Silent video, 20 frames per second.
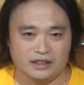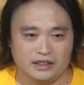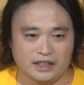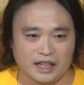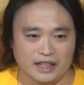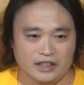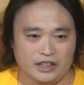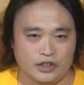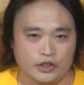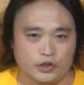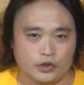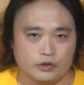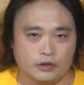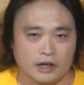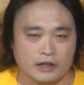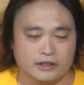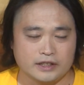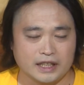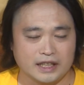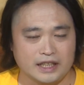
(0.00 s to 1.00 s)
単に宿
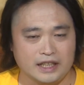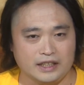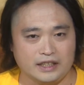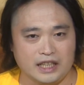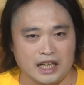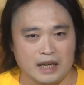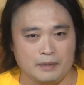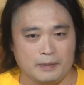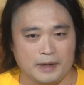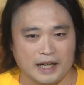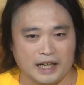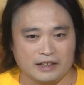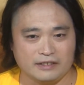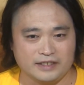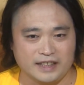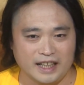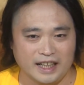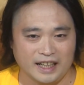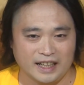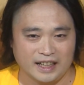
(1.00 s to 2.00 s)
泊先にテレビがなく
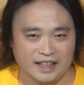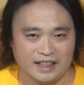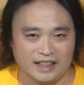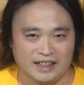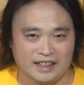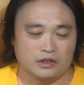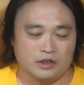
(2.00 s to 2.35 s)
て、